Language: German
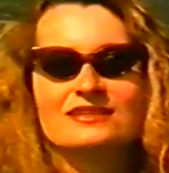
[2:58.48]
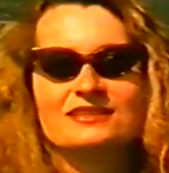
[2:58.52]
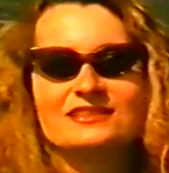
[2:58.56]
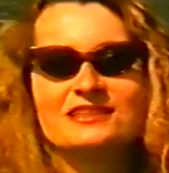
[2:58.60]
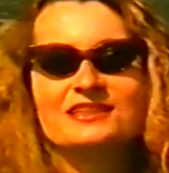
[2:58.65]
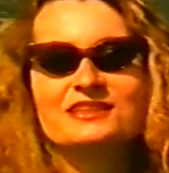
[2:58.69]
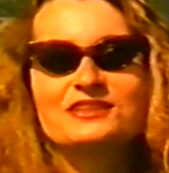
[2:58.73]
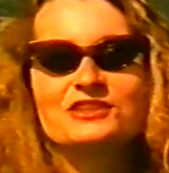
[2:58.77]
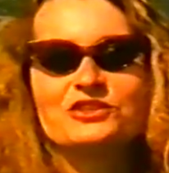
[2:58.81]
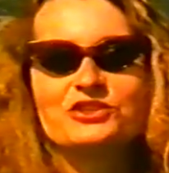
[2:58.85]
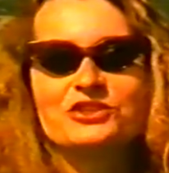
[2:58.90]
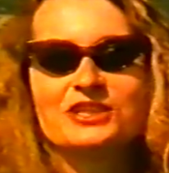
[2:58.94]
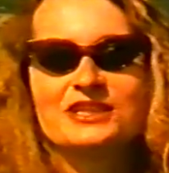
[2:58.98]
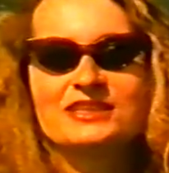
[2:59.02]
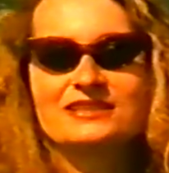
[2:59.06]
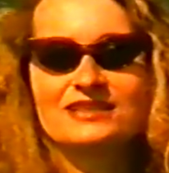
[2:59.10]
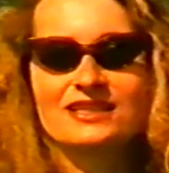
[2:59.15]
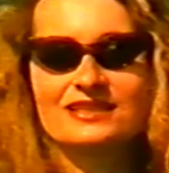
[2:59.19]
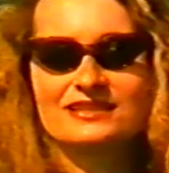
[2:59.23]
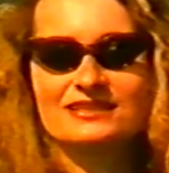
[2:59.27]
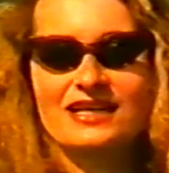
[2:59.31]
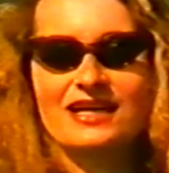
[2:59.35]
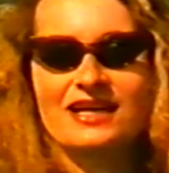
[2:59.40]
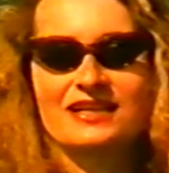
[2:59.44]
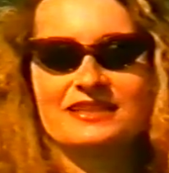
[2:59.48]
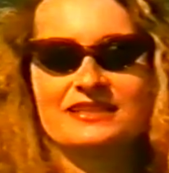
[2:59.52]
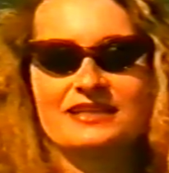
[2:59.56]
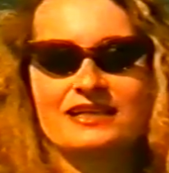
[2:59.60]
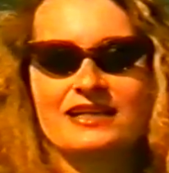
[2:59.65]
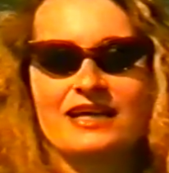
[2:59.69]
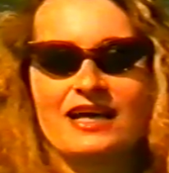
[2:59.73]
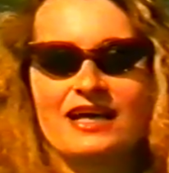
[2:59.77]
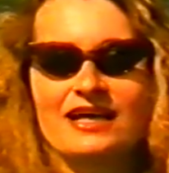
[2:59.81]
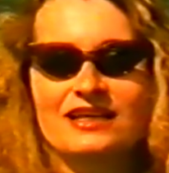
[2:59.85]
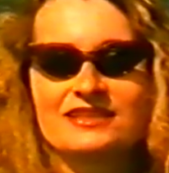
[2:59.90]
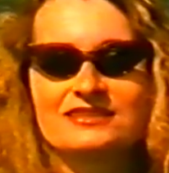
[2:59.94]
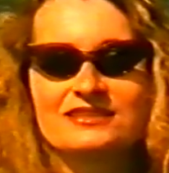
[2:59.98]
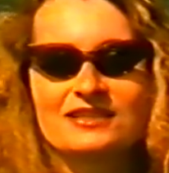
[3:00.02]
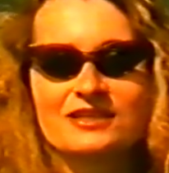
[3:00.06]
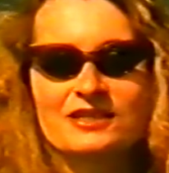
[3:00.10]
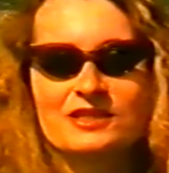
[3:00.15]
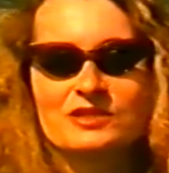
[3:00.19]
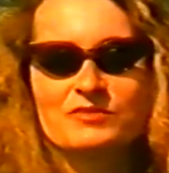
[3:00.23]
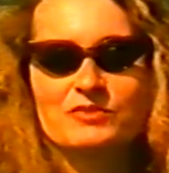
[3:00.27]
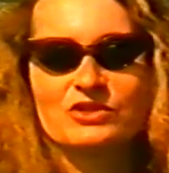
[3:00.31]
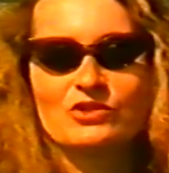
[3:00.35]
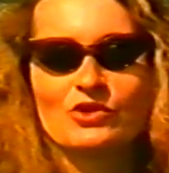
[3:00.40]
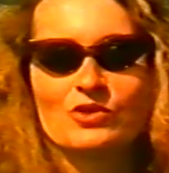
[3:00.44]
Sissi Schicksalsjahr einer
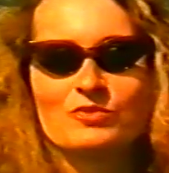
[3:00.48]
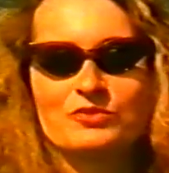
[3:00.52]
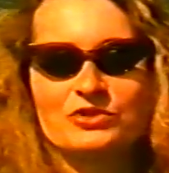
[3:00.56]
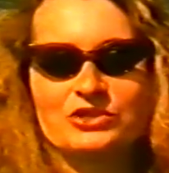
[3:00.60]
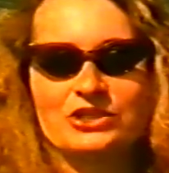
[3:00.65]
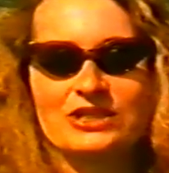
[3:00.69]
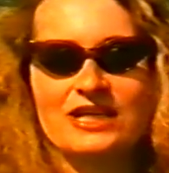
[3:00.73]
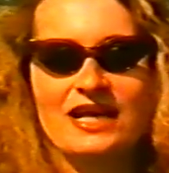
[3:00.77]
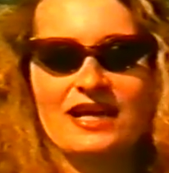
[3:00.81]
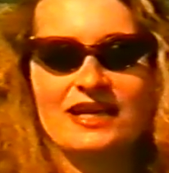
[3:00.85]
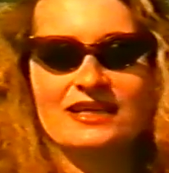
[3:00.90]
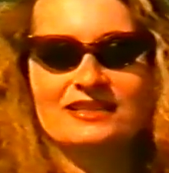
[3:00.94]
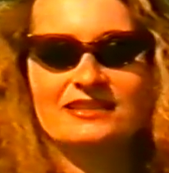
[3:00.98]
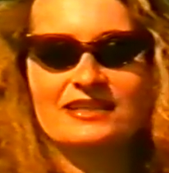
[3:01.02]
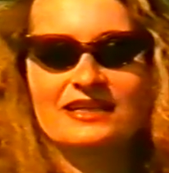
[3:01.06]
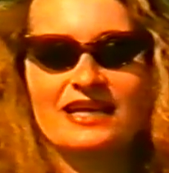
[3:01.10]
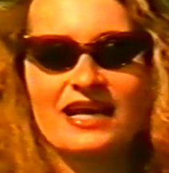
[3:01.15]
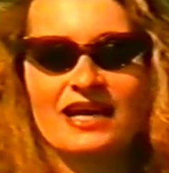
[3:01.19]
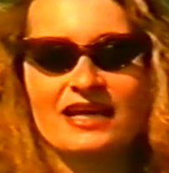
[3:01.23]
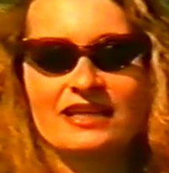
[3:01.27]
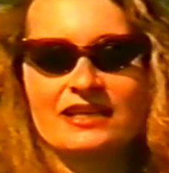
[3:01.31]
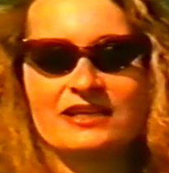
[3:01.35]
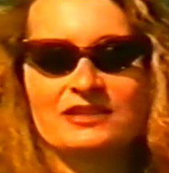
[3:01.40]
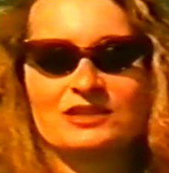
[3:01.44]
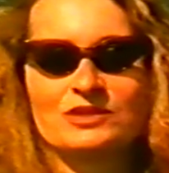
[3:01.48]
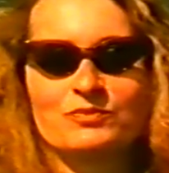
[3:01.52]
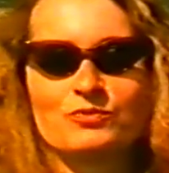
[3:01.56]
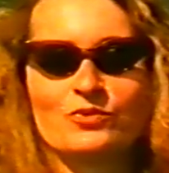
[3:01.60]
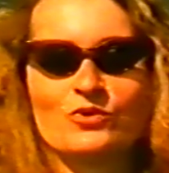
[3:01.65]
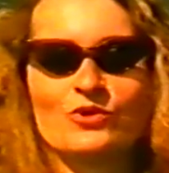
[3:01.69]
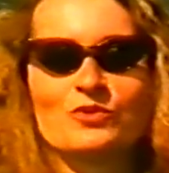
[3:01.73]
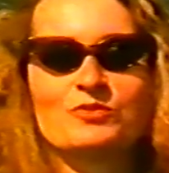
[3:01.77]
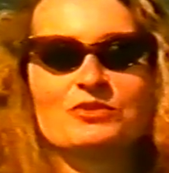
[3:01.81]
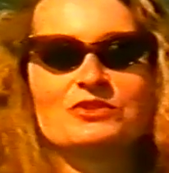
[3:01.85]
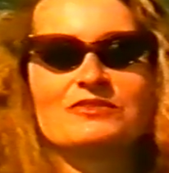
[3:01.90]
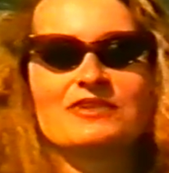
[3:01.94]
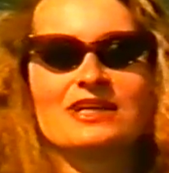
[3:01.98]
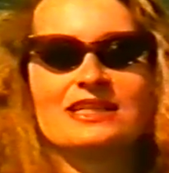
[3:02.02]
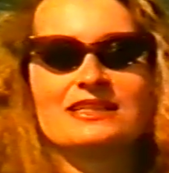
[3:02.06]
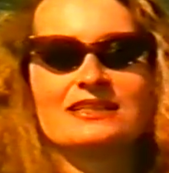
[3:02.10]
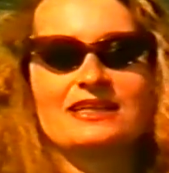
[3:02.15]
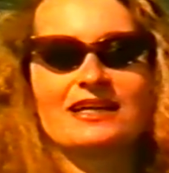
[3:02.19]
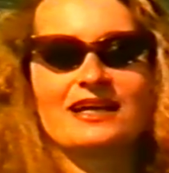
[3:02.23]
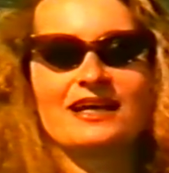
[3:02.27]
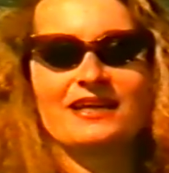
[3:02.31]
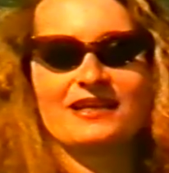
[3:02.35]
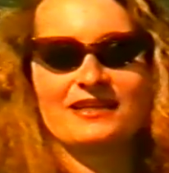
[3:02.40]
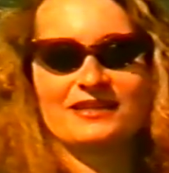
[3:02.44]
Kaiserin mit Romy Schneider, Karl-Heinz Böhm und Walter
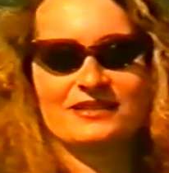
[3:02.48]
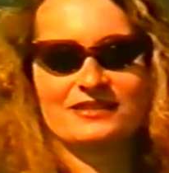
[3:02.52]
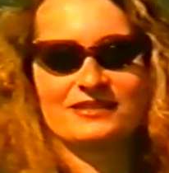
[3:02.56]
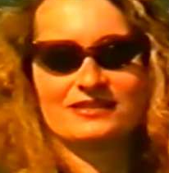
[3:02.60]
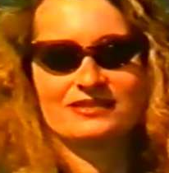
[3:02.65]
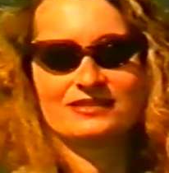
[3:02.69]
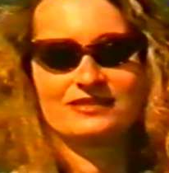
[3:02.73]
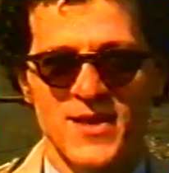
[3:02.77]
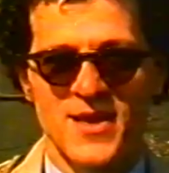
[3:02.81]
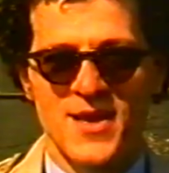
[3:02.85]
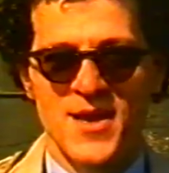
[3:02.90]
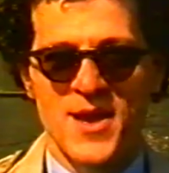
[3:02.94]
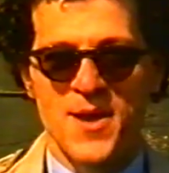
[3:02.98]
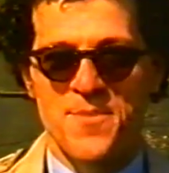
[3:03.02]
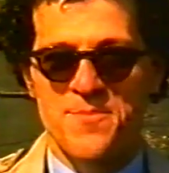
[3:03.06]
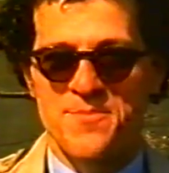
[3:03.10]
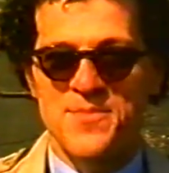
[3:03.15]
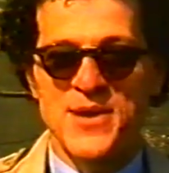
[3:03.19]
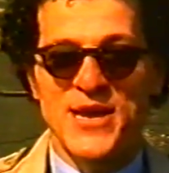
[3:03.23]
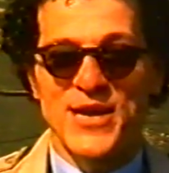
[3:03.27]
Reier.